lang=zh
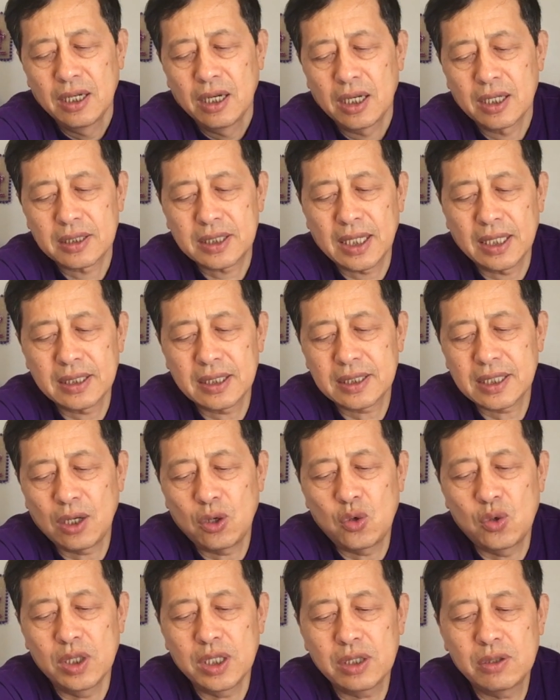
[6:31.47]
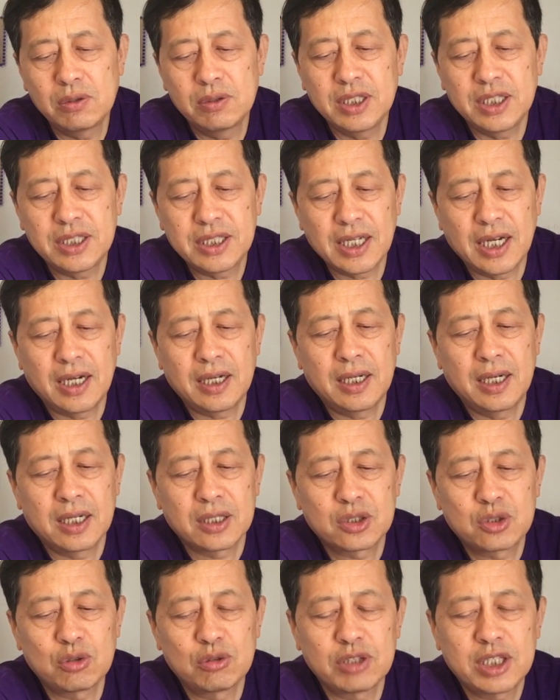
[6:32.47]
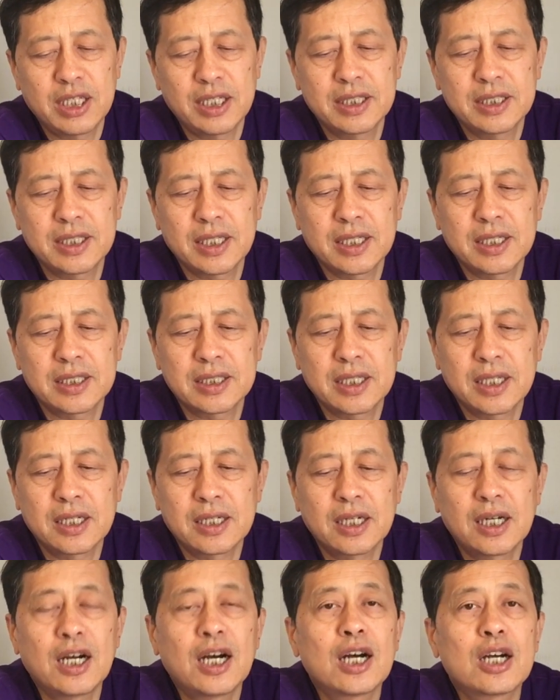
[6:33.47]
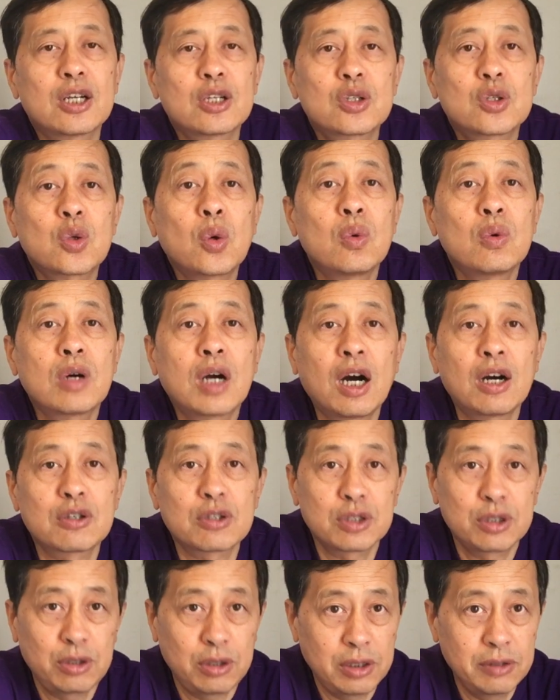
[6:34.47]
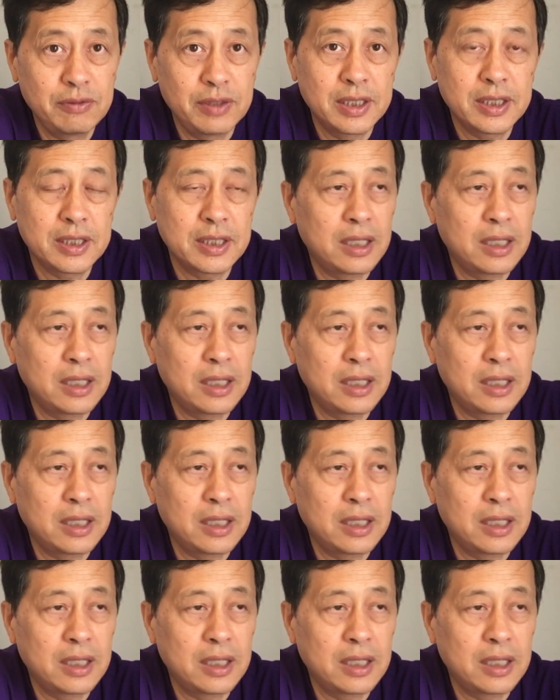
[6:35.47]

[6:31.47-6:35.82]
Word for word: 呃，大家再回顾一下啊，昨天这个这个通告的全文，